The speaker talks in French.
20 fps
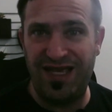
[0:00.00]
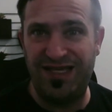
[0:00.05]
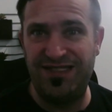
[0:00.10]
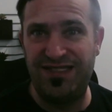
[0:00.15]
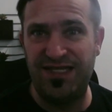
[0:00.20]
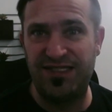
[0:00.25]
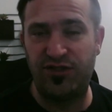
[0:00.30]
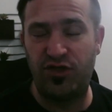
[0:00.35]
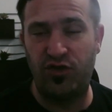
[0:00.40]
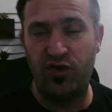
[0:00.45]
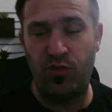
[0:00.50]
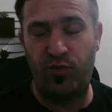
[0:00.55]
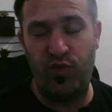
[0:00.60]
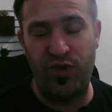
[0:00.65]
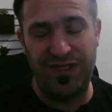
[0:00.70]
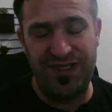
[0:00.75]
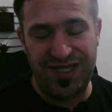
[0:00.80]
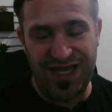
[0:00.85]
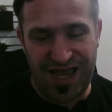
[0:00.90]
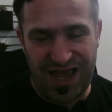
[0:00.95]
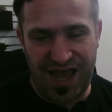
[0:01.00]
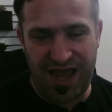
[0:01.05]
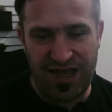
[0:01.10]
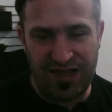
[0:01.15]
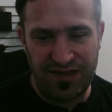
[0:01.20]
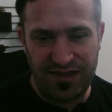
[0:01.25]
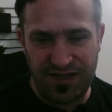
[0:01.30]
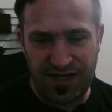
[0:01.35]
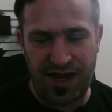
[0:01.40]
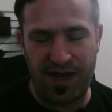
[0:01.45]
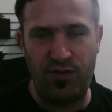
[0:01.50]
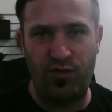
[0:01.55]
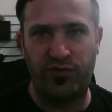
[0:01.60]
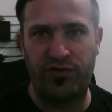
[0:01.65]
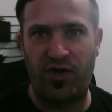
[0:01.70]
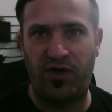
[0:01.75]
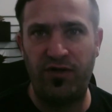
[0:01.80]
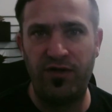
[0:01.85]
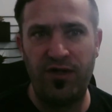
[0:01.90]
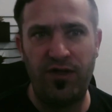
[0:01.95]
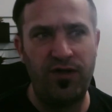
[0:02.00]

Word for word: existe depuis très très longtemps.